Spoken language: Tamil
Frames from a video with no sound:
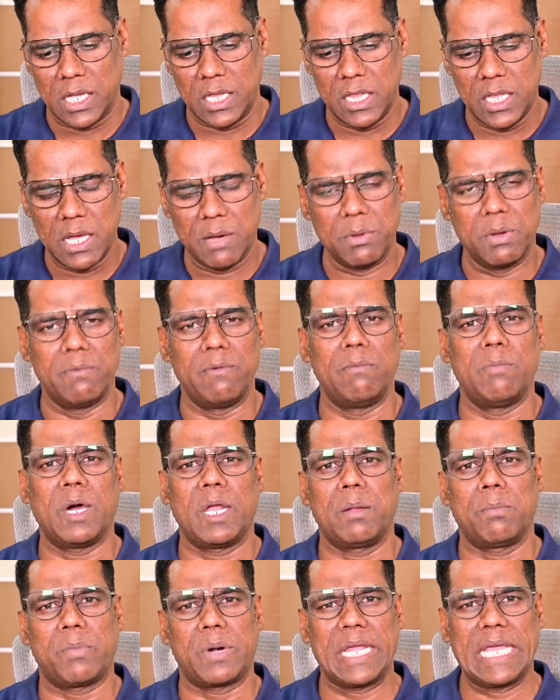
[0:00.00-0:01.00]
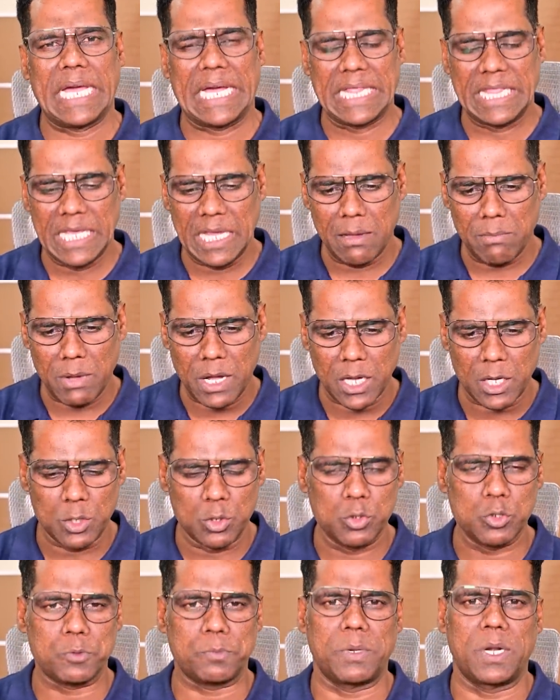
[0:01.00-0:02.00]
இந்தியாவின் விமானப்படை அதிகமாக
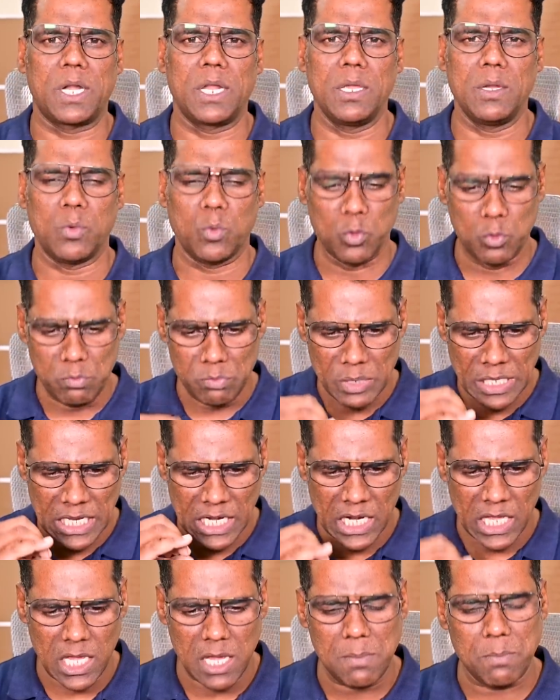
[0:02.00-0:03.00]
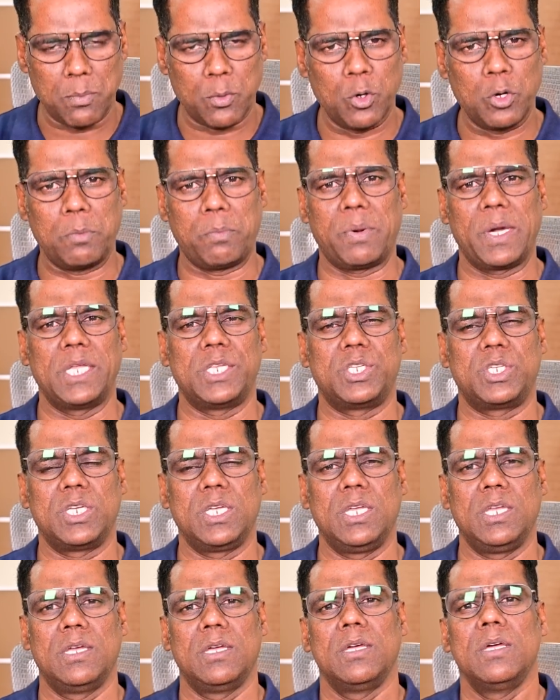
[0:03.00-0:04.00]
யூஸ் பண்ணி உண்மையிலேயே போர் பயிற்சி